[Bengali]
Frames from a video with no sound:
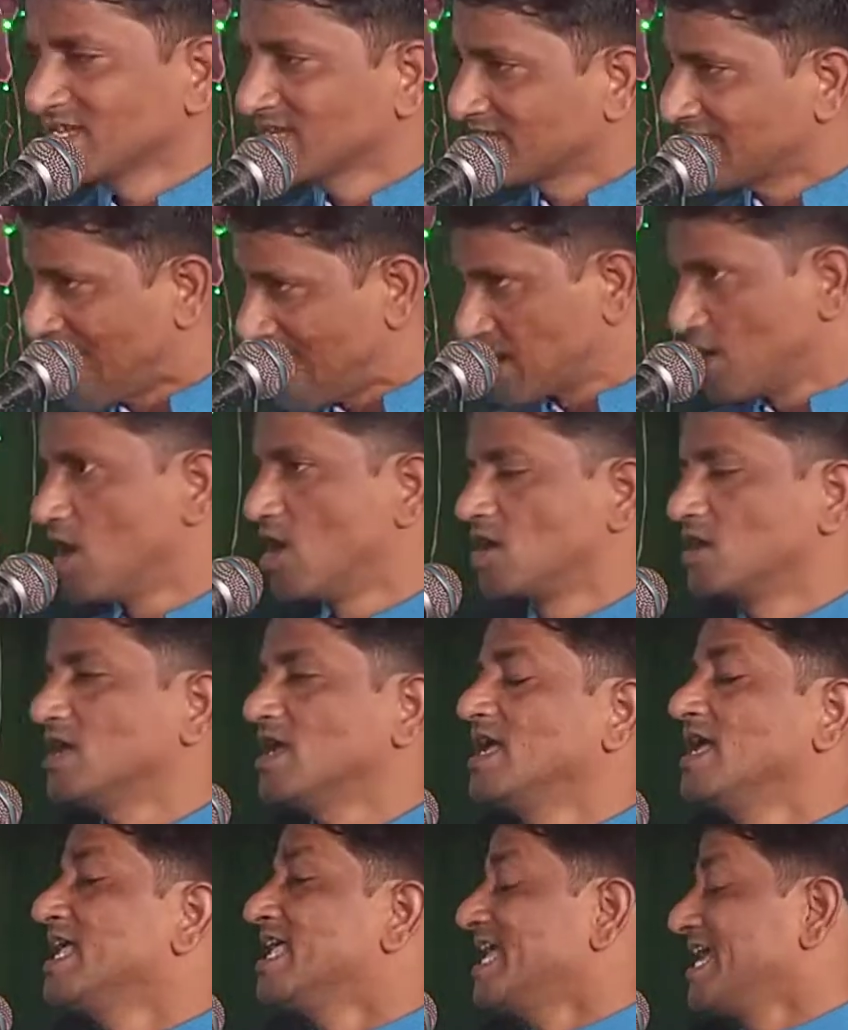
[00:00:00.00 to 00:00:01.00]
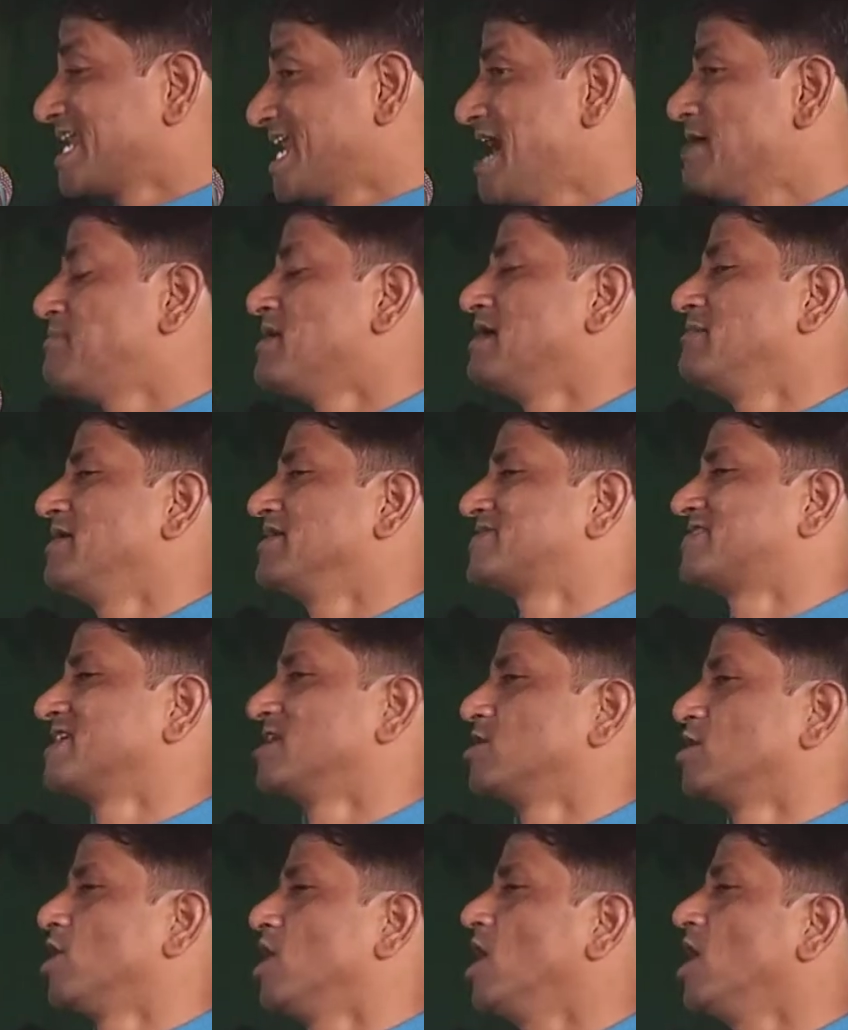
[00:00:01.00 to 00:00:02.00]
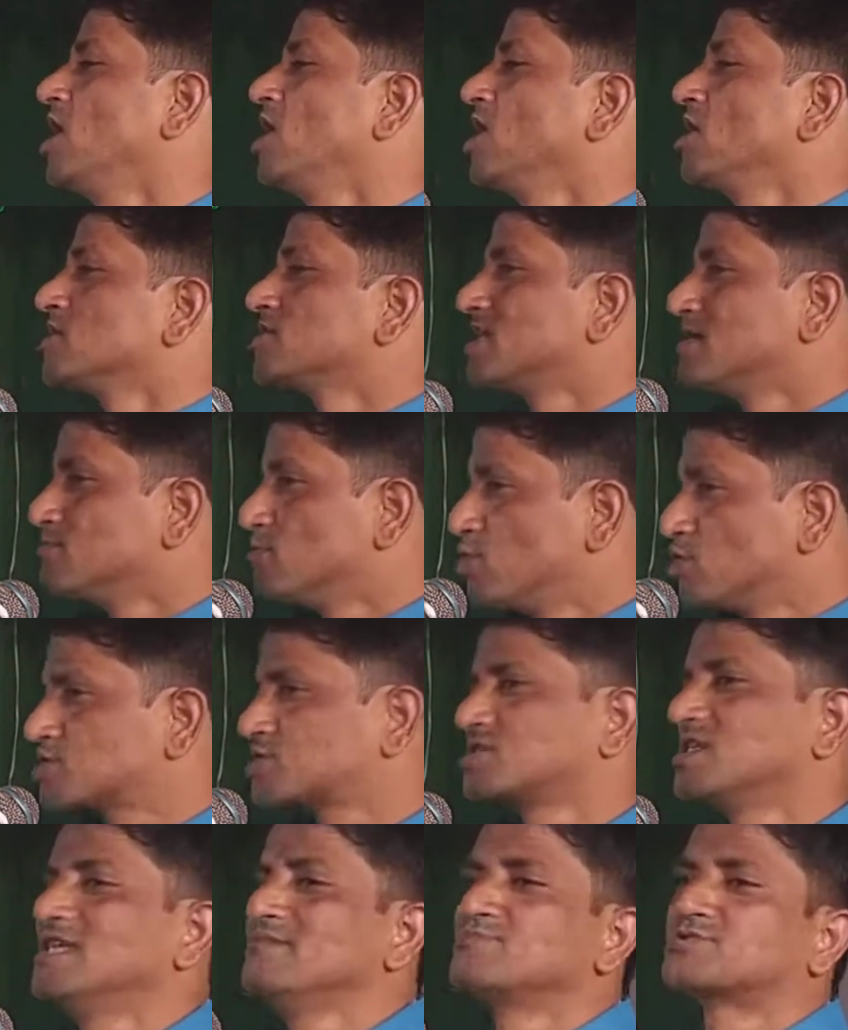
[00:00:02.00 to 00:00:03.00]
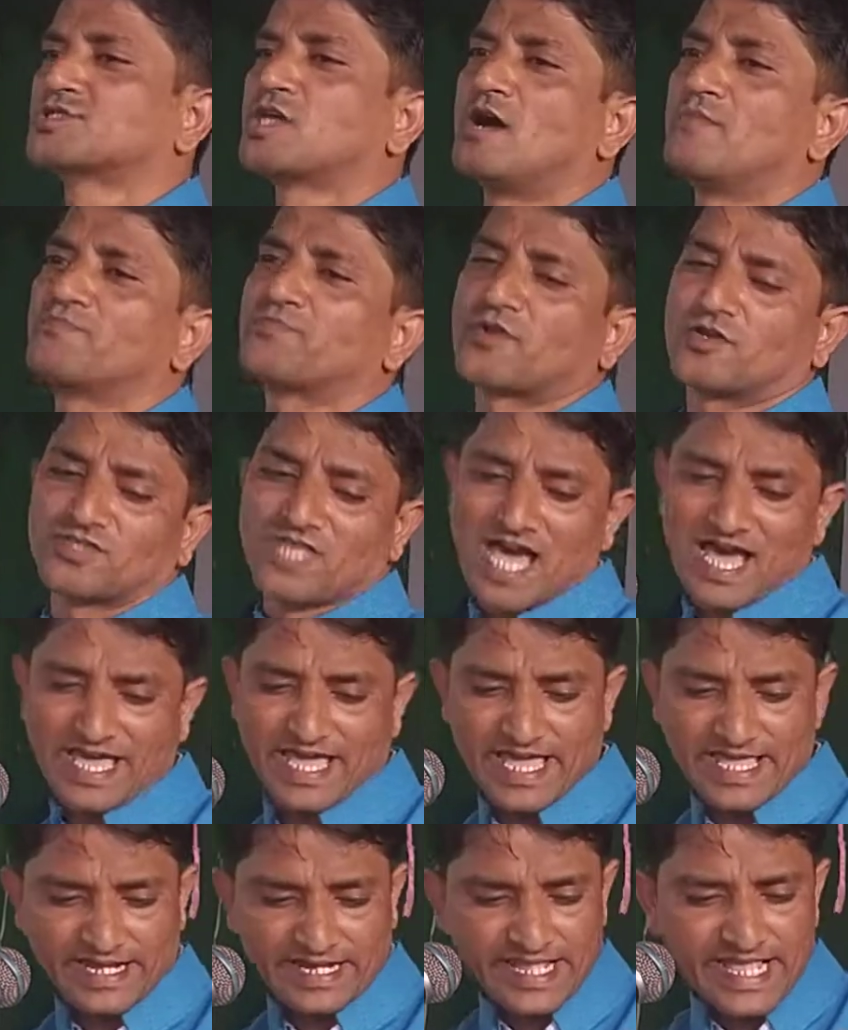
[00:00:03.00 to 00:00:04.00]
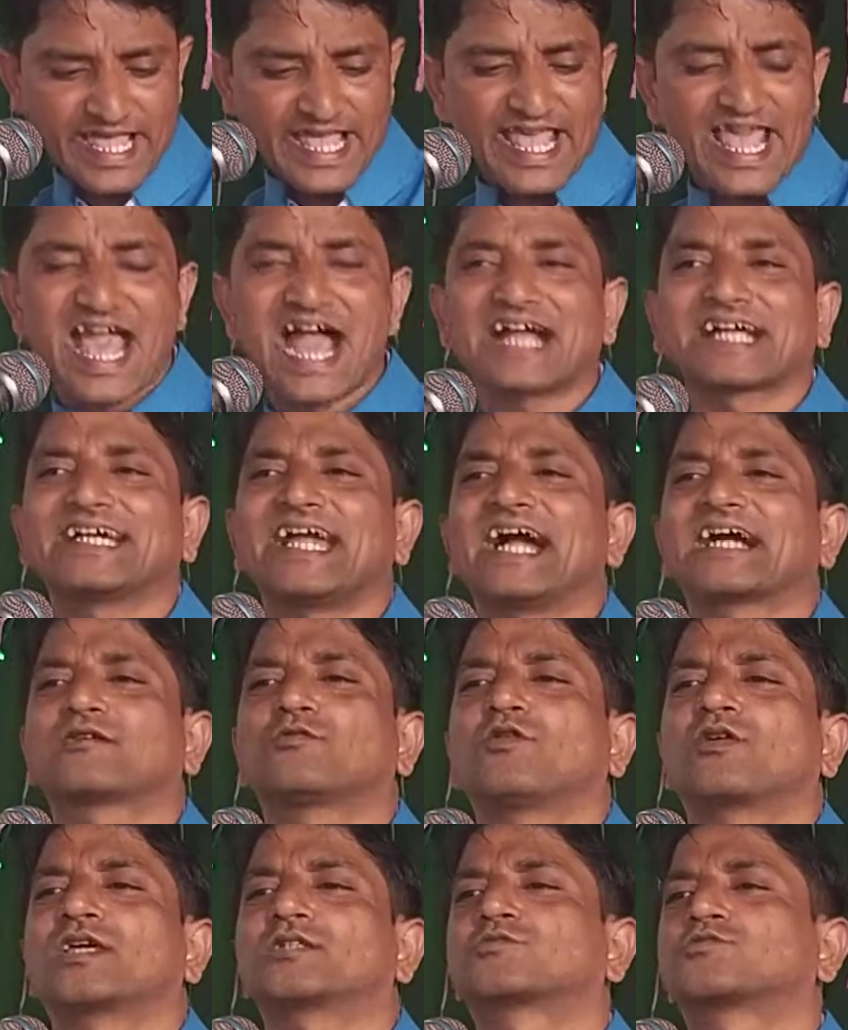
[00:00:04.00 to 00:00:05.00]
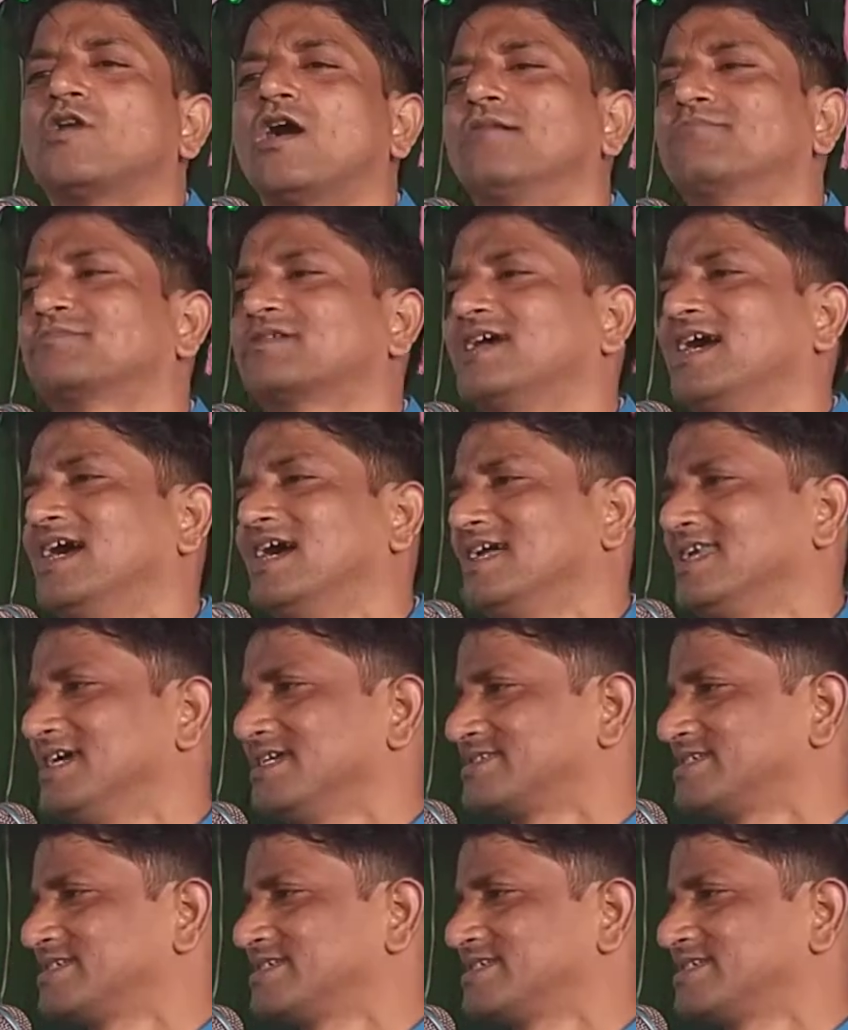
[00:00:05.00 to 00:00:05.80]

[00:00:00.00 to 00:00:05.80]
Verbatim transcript: কারণ এরা ভেবেছিল যে মুসলিম সম্প্রদায়ের এক এক করে সব খেয়ে